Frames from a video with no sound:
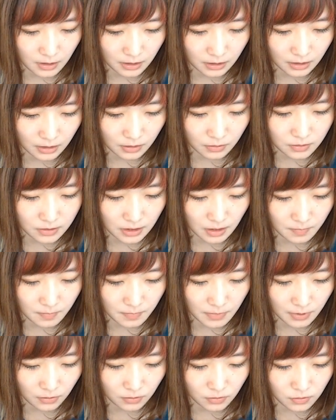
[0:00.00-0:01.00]

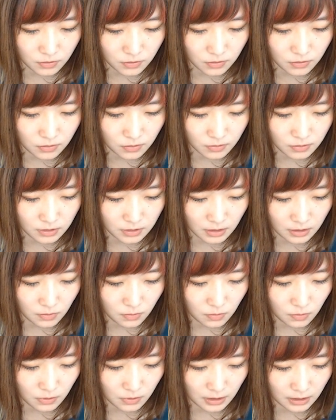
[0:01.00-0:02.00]
×300 の水属性の
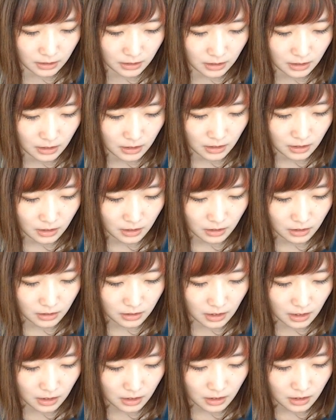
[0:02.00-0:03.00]
攻撃
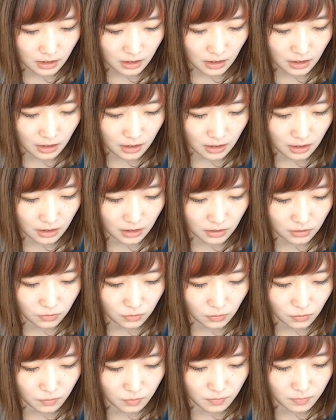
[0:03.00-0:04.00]
で、えー、っ
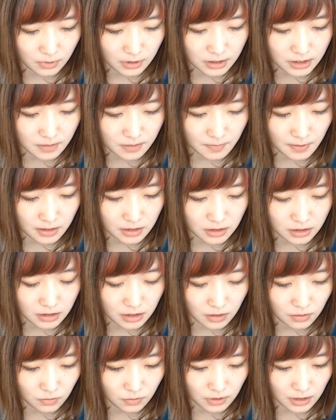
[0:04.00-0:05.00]
と一番下
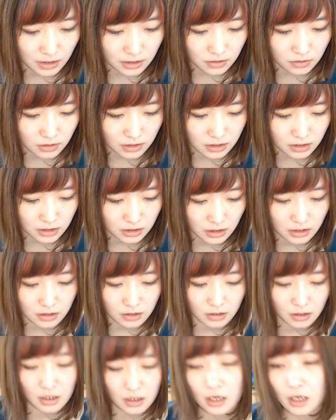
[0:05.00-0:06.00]
の列1
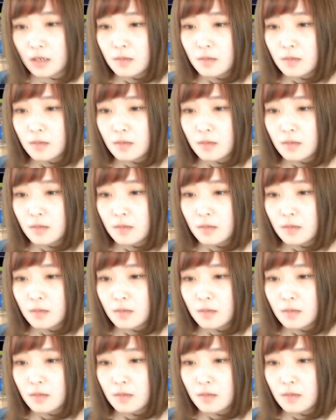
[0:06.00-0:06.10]
列が